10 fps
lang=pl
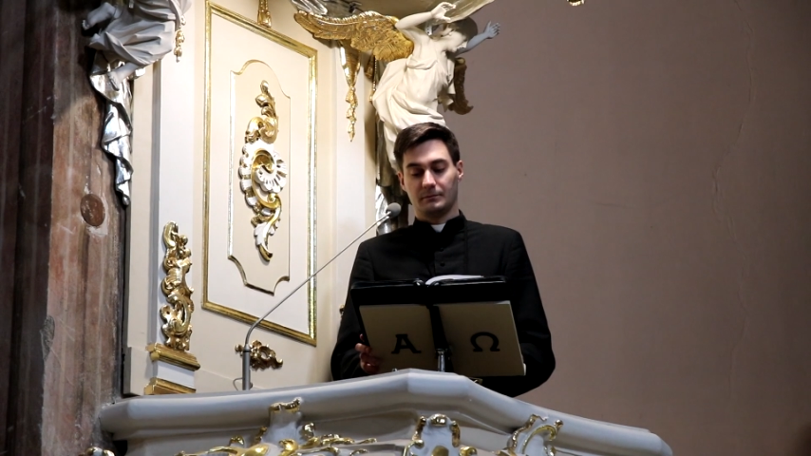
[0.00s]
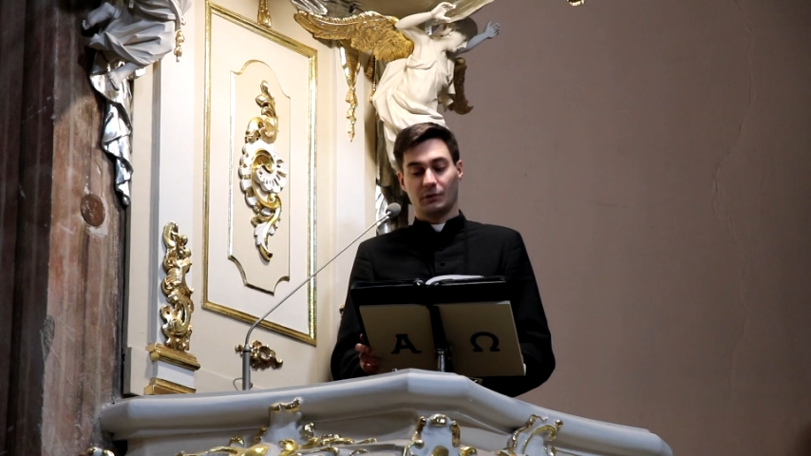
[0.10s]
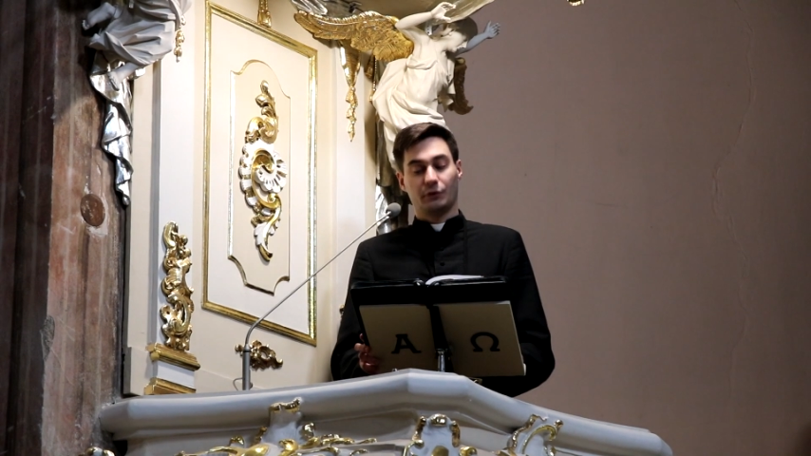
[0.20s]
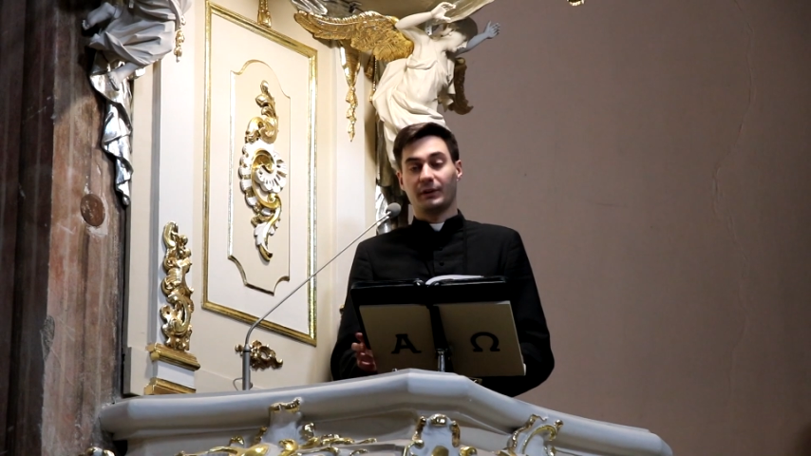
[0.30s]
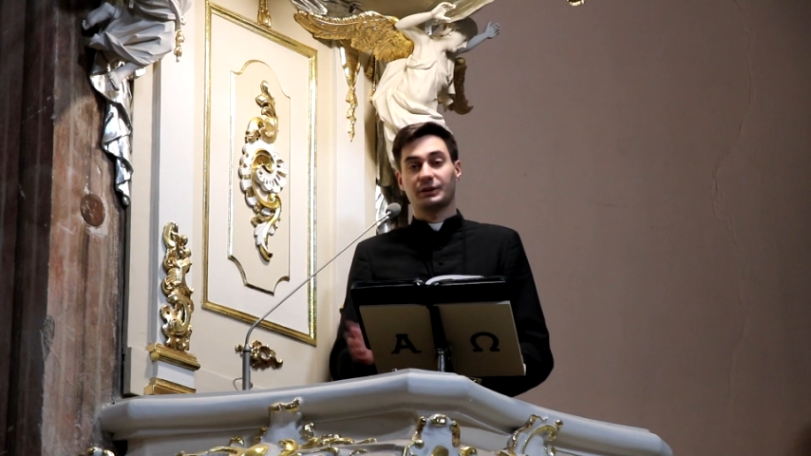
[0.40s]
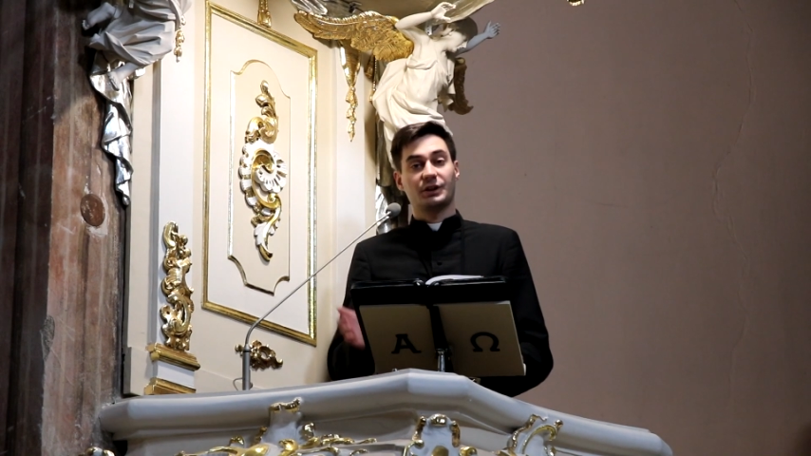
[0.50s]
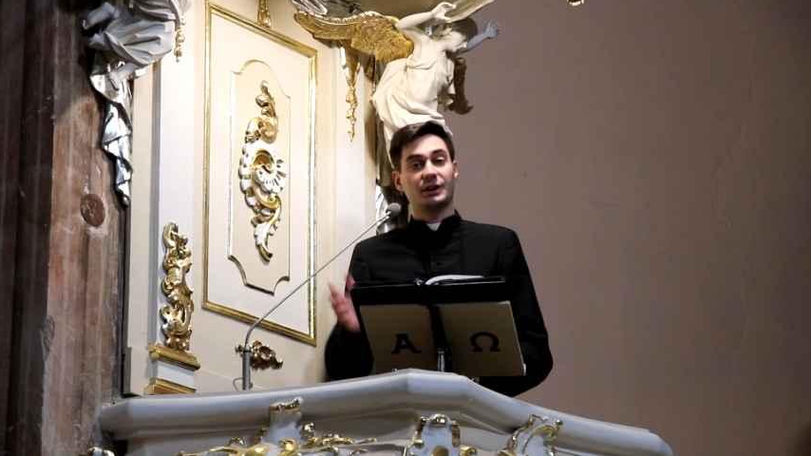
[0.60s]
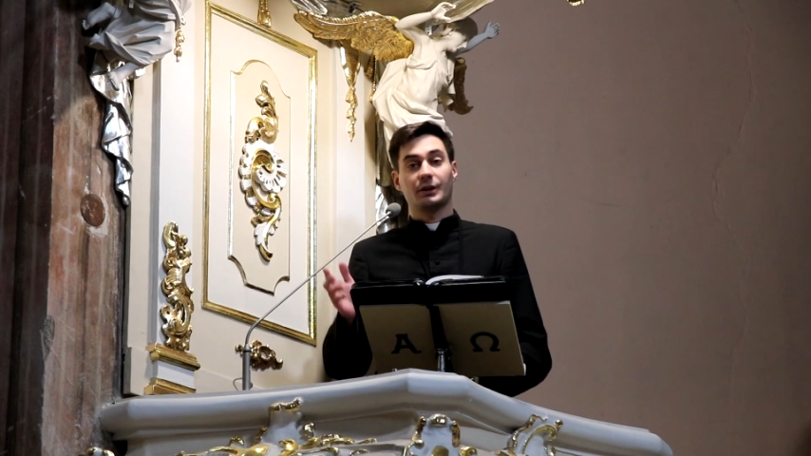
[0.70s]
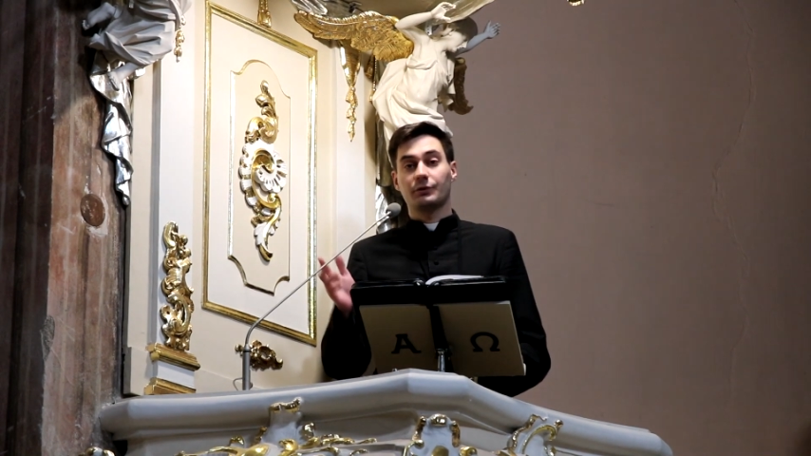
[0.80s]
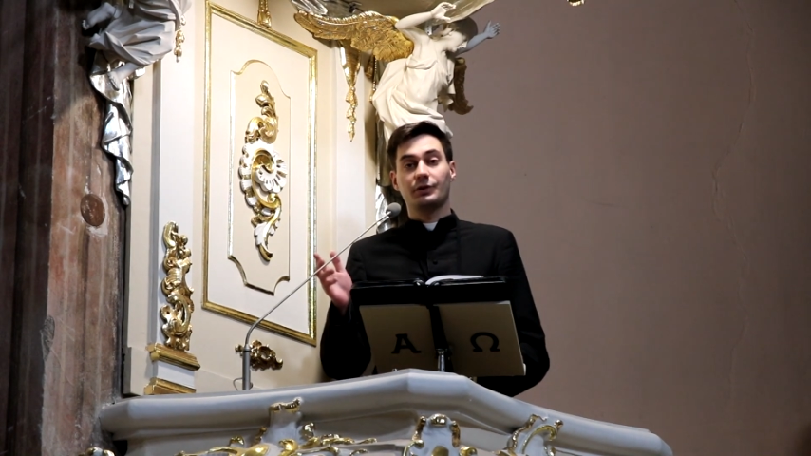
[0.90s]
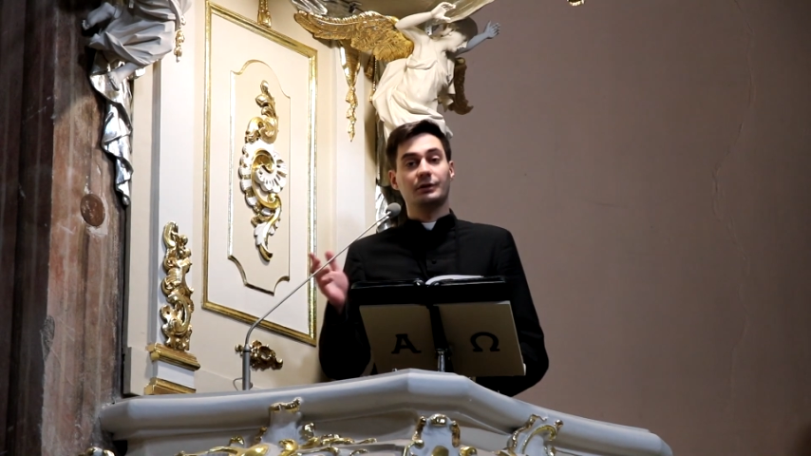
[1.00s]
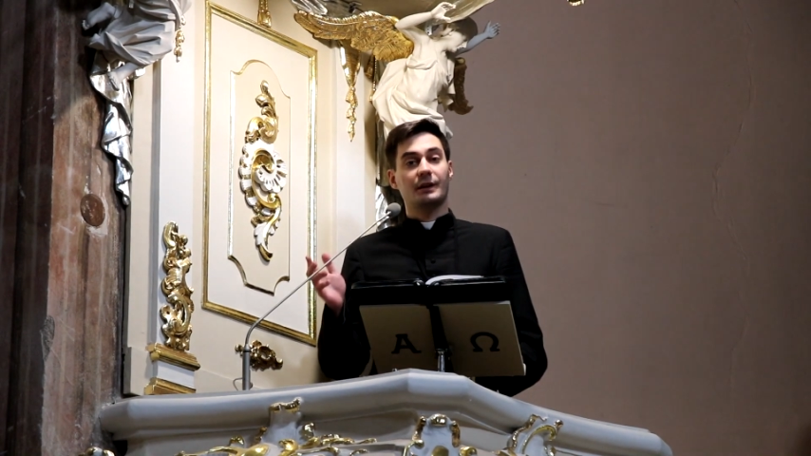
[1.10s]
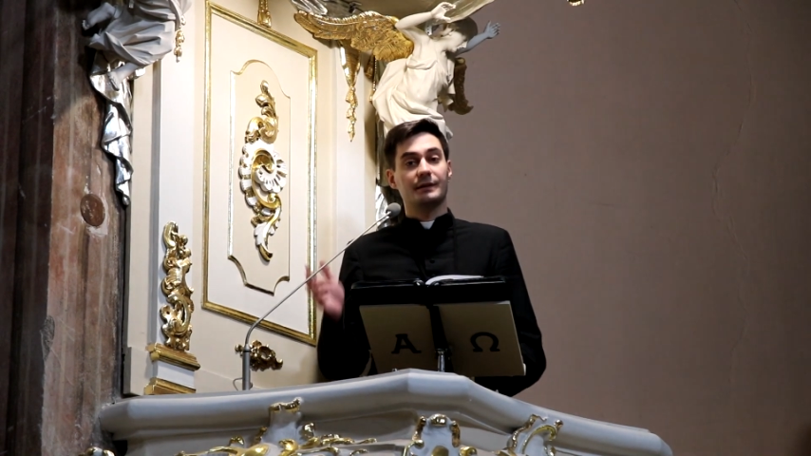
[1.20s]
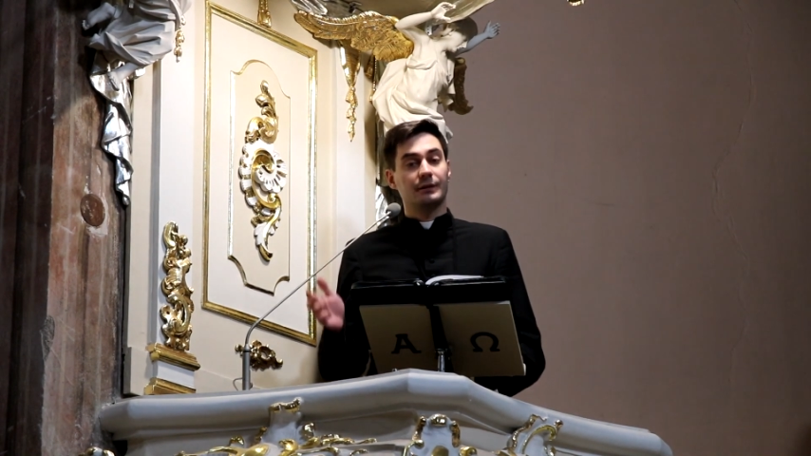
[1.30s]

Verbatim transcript: Doświadczenie rodzinnej